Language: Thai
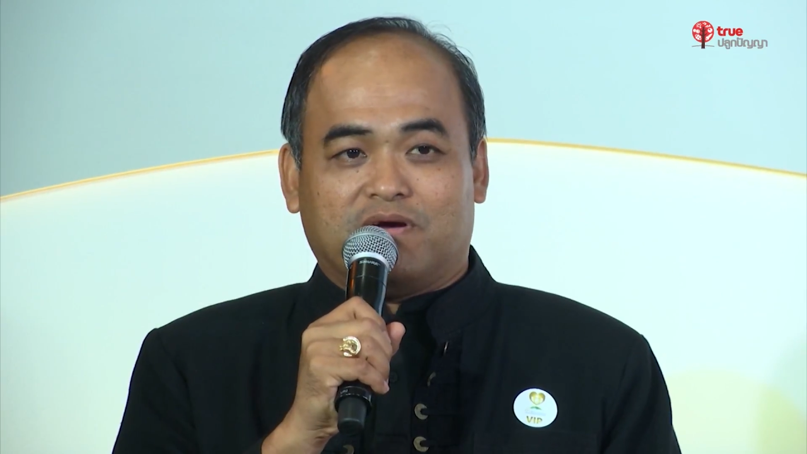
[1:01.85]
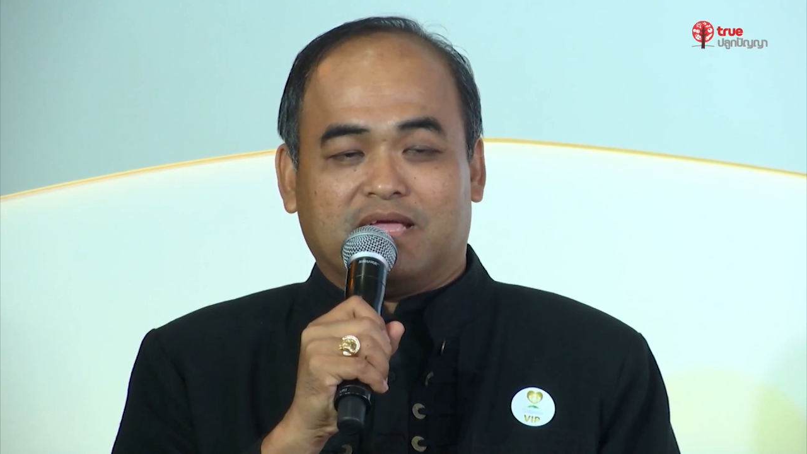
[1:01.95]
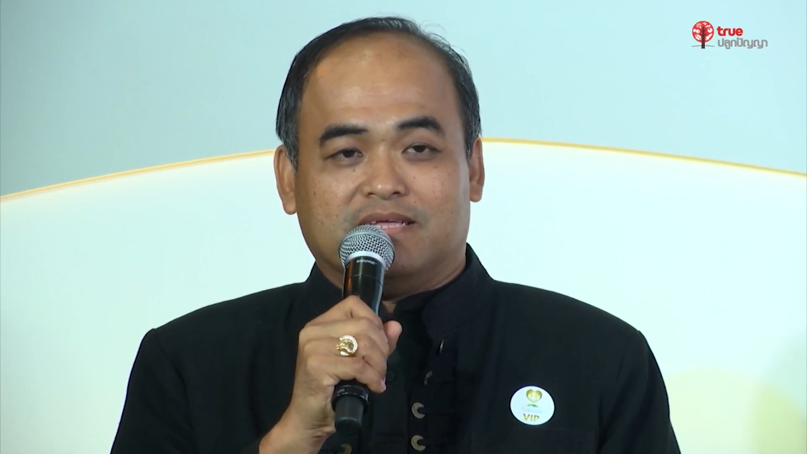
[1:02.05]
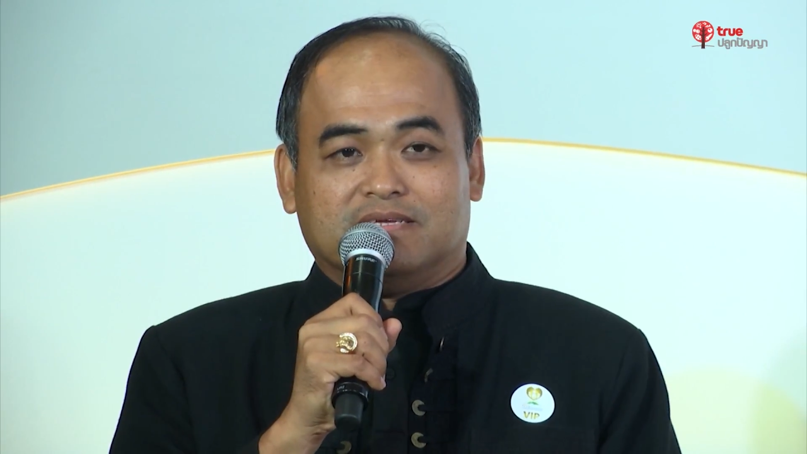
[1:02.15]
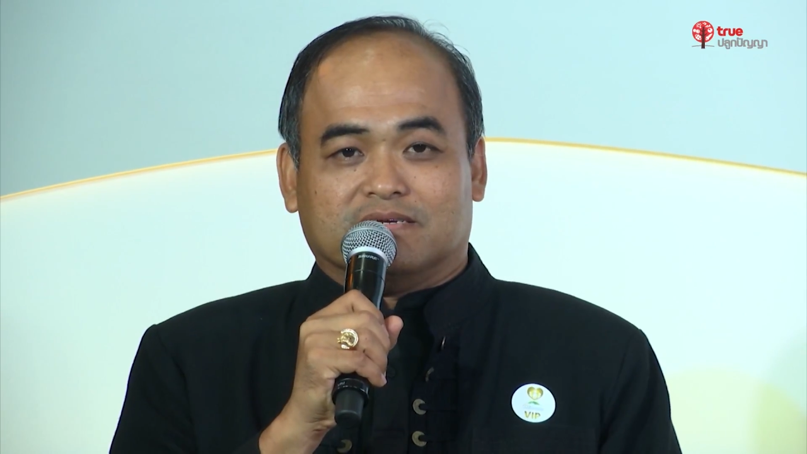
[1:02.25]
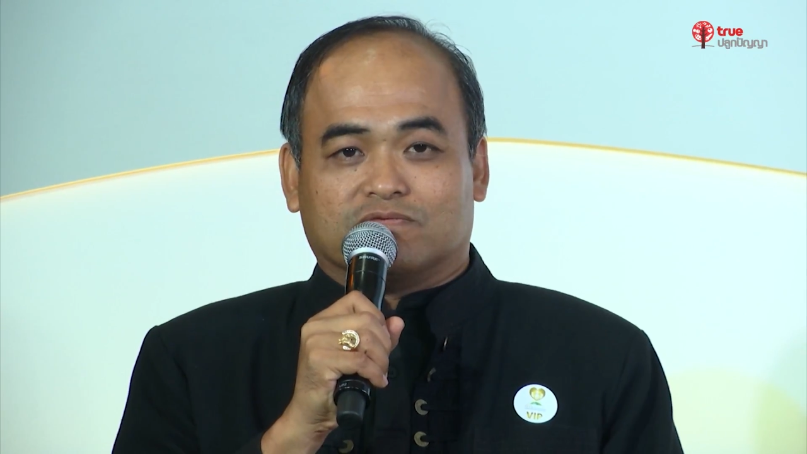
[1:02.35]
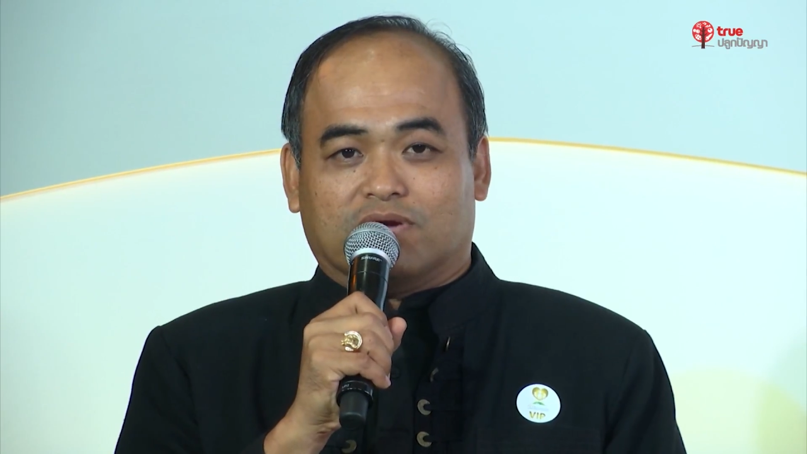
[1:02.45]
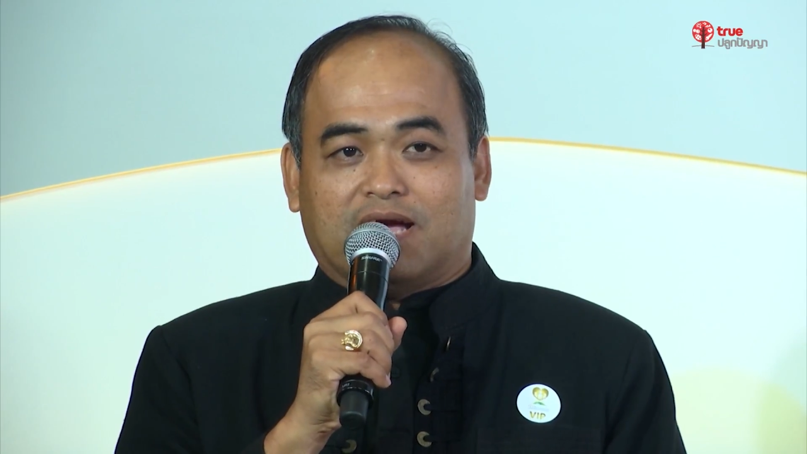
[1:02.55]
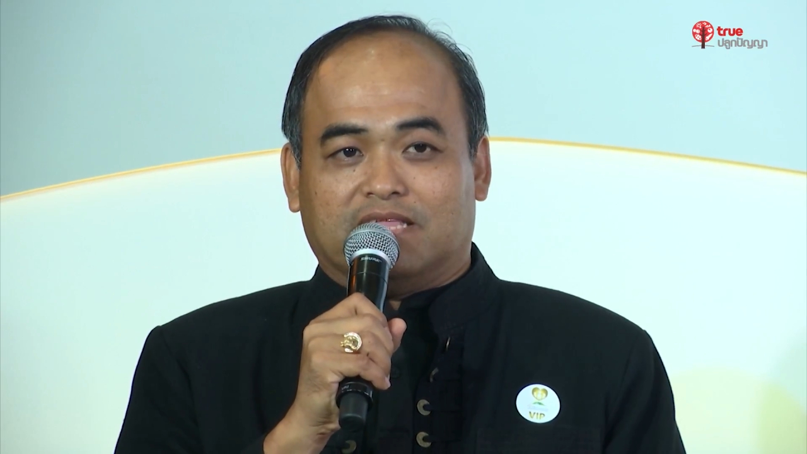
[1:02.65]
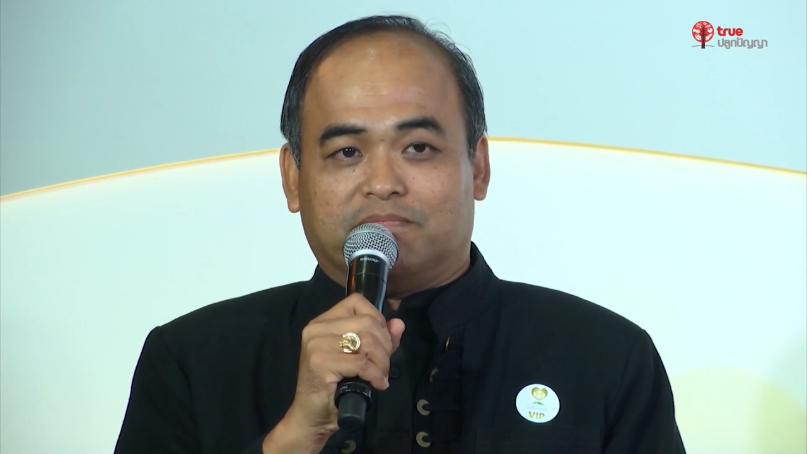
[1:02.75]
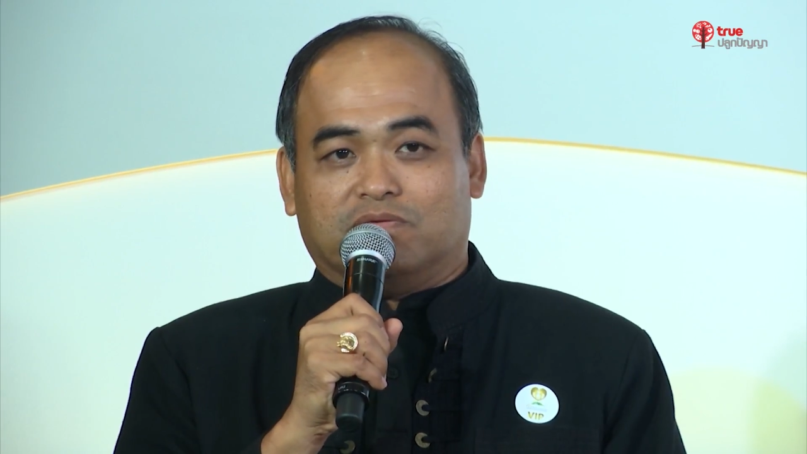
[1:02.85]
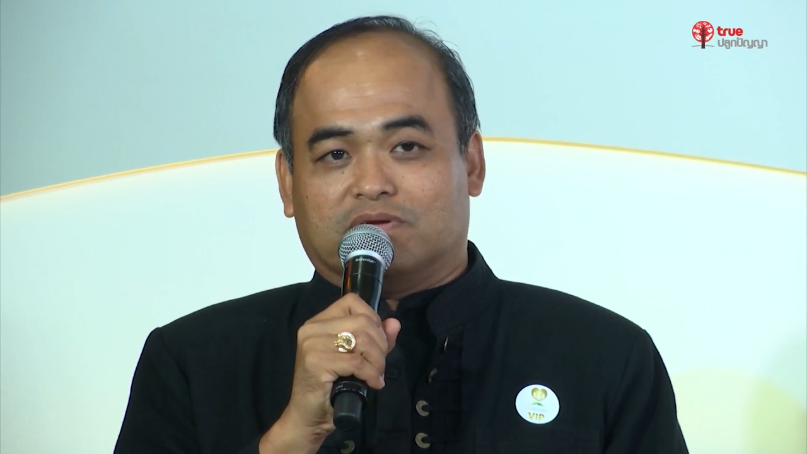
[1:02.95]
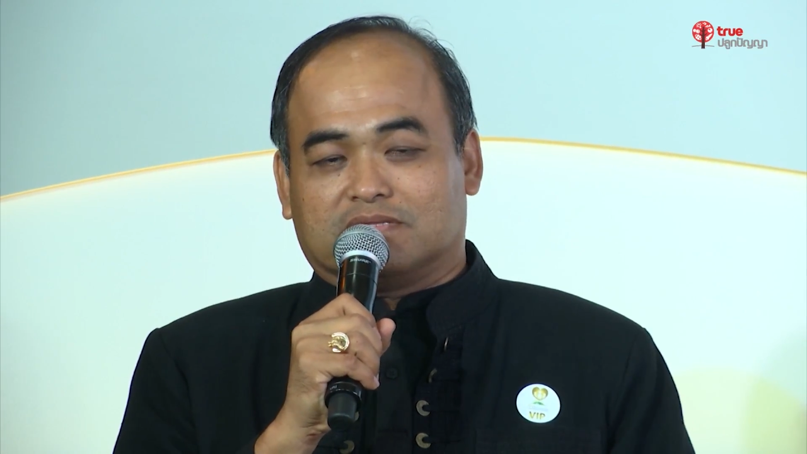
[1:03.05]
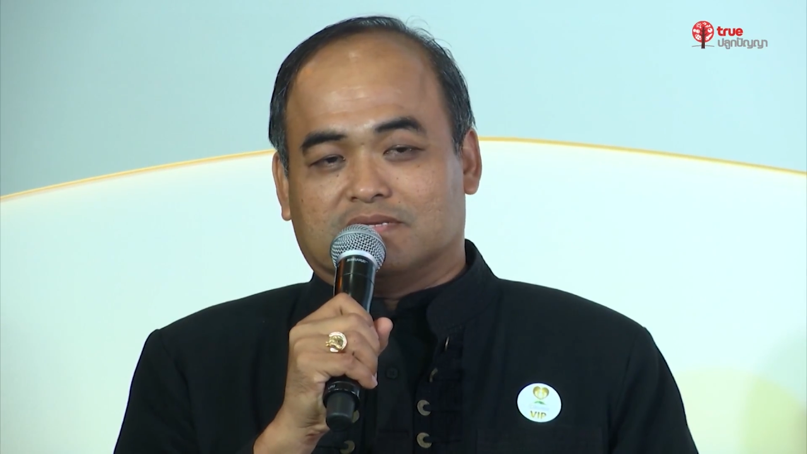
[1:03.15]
ภาคเอกชน และ